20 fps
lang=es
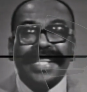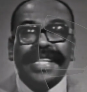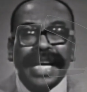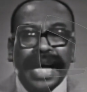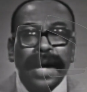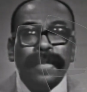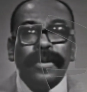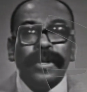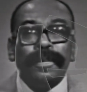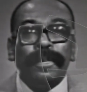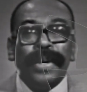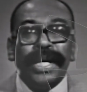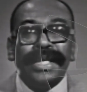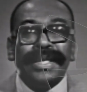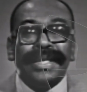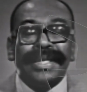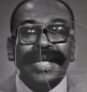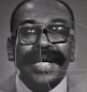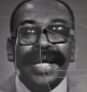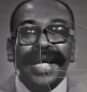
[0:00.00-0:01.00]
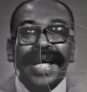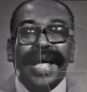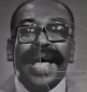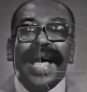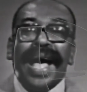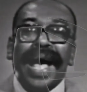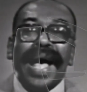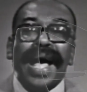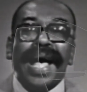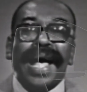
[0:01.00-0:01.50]
Dejamos pues
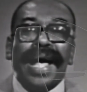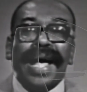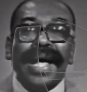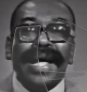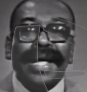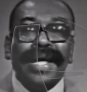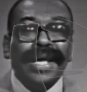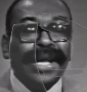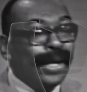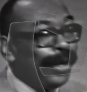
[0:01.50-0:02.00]
a